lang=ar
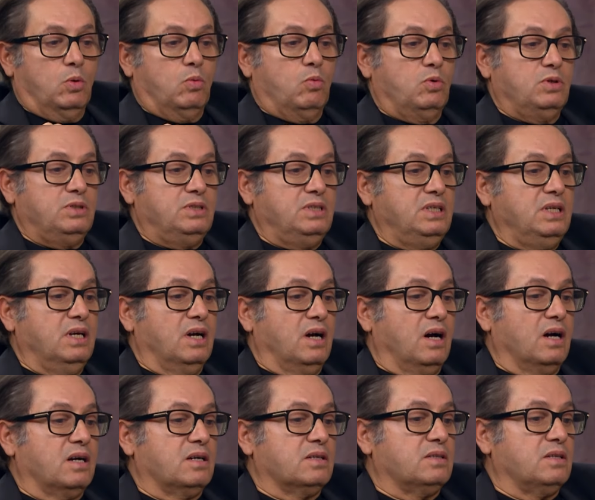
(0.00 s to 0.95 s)
ودي
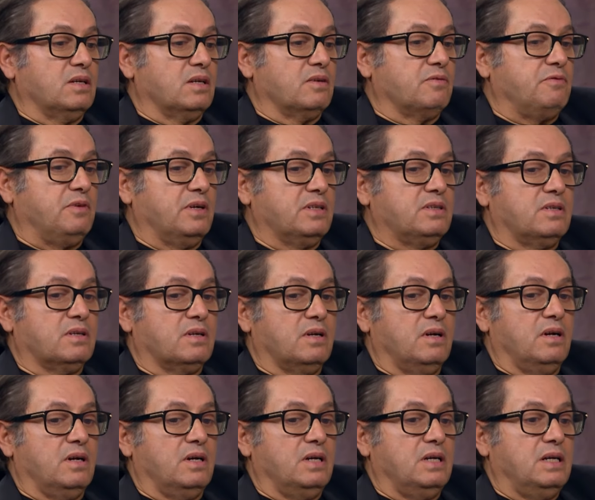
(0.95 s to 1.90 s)
اكتر
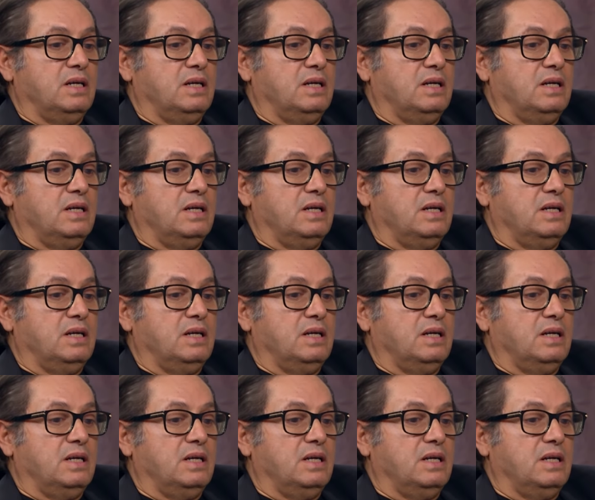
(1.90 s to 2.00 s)
فتره